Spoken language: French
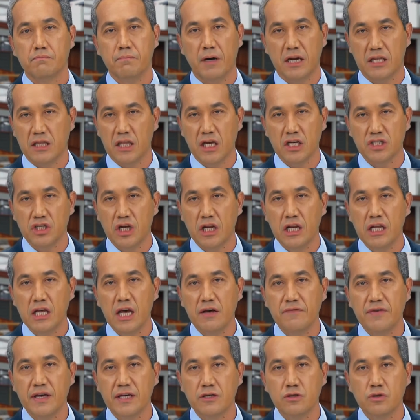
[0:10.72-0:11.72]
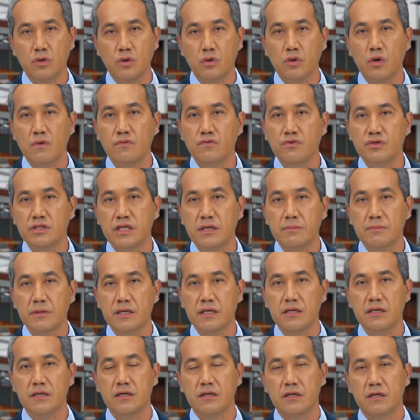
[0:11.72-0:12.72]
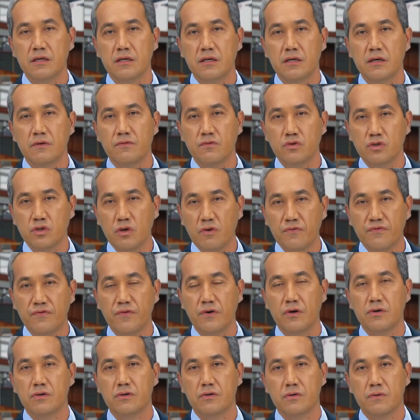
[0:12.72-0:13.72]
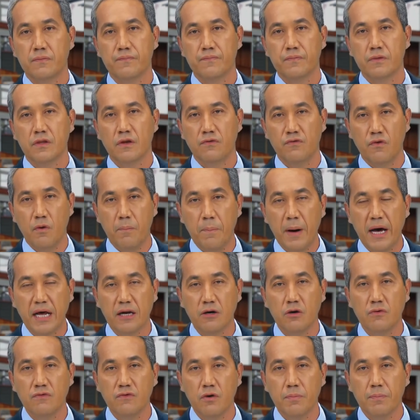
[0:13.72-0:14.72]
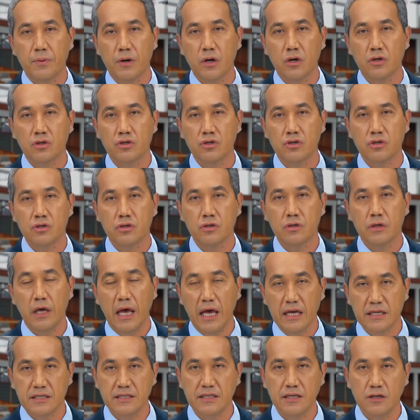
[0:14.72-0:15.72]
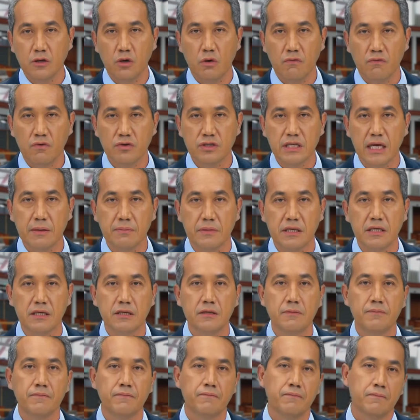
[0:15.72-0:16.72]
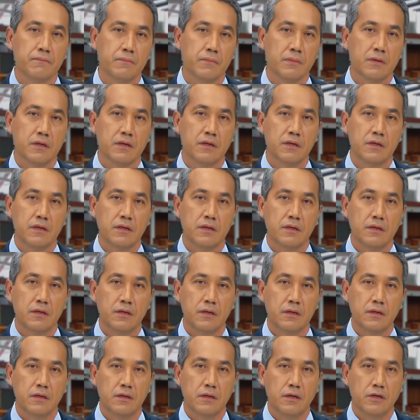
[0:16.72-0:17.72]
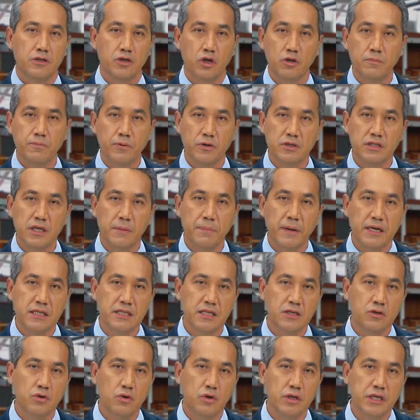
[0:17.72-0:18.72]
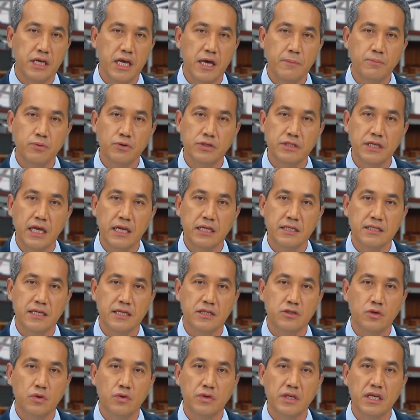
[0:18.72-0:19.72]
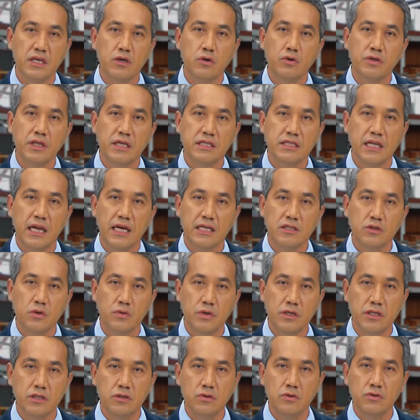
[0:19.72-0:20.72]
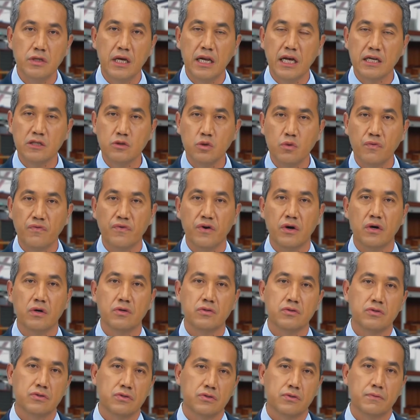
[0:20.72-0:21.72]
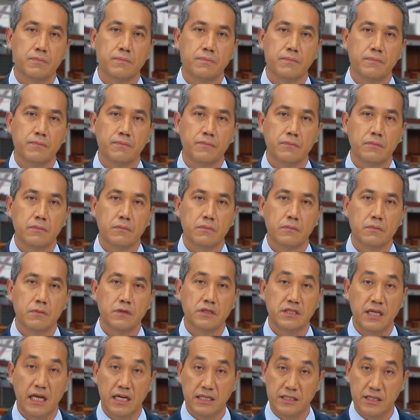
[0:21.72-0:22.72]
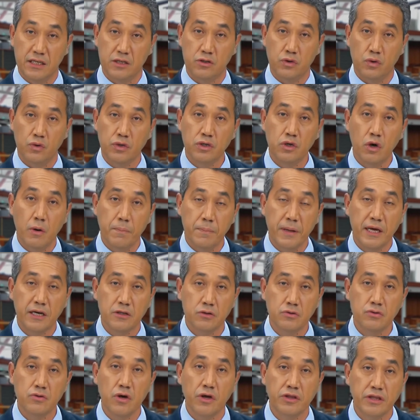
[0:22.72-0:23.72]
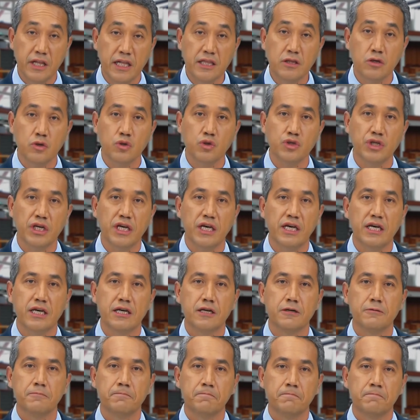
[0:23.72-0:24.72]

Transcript: Partagez-les avec ceux que vous aimez, vos enfants, vos parents, vos proches, ainsi que vos amis. J'ai une pensée particulière pour celles et ceux qui connaissent la solitude et la souffrance, celles et ceux qui ont perdu un être cher.